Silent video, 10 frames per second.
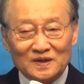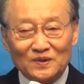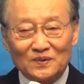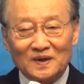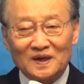
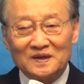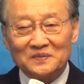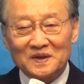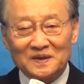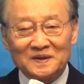천국 가기
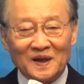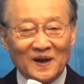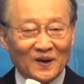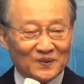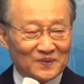힘드는데
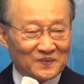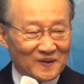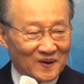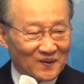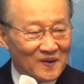하고
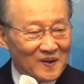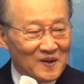눈물 나고